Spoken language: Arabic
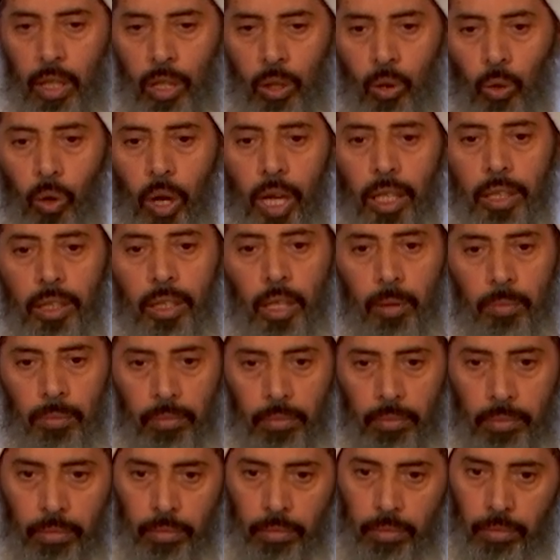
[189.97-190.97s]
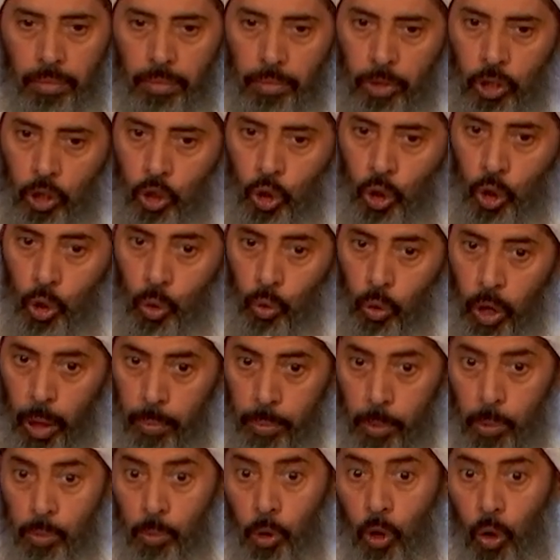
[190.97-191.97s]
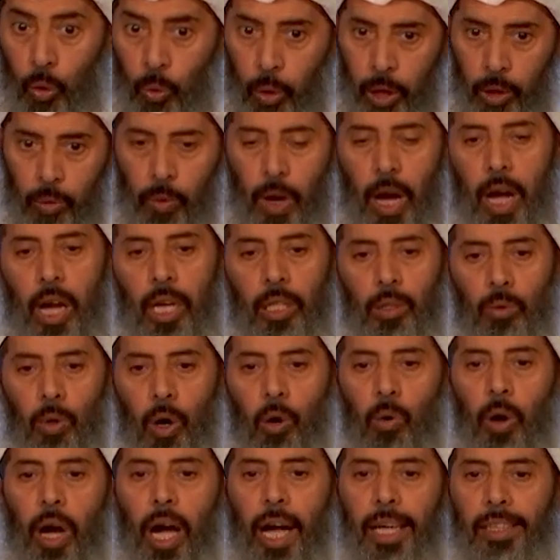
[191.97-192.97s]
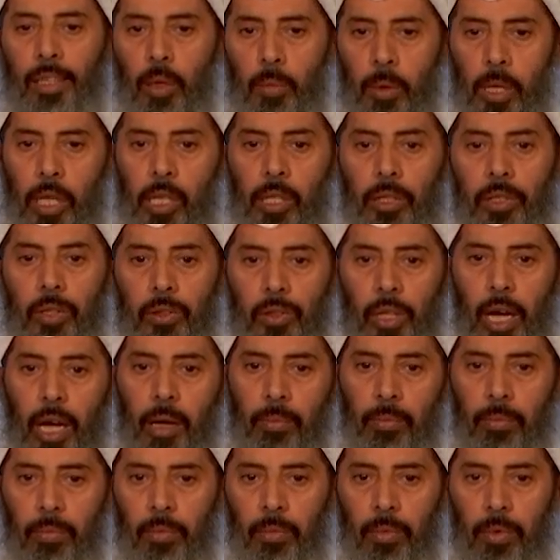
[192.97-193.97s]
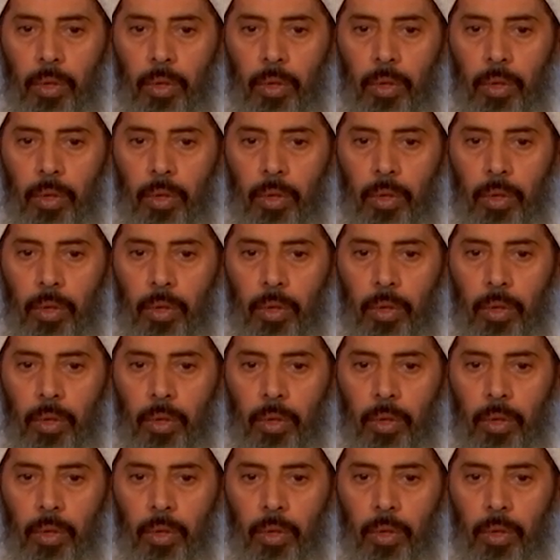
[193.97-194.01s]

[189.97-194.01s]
يقدم استجواب من محور واحد وهو عدم الالتزام